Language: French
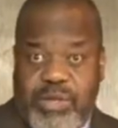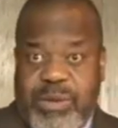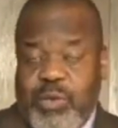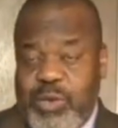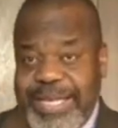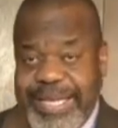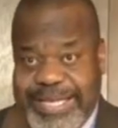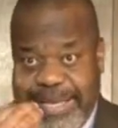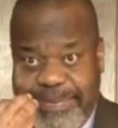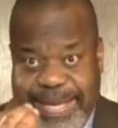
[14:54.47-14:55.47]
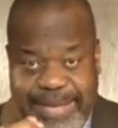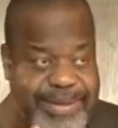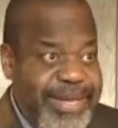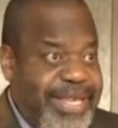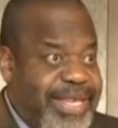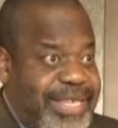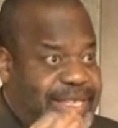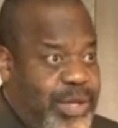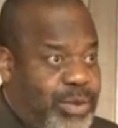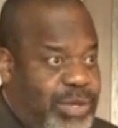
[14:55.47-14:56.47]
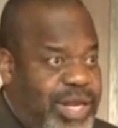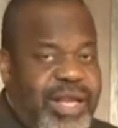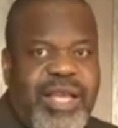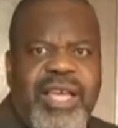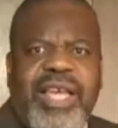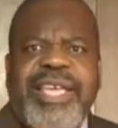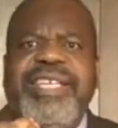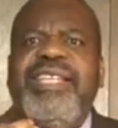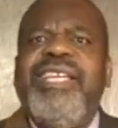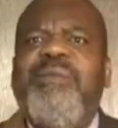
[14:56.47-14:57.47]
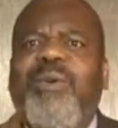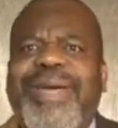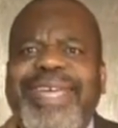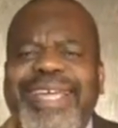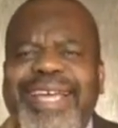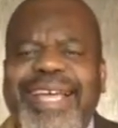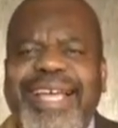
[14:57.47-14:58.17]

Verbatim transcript: quelque chose quand on sait que c'est bien, c'est utile, et c'est utile pour qui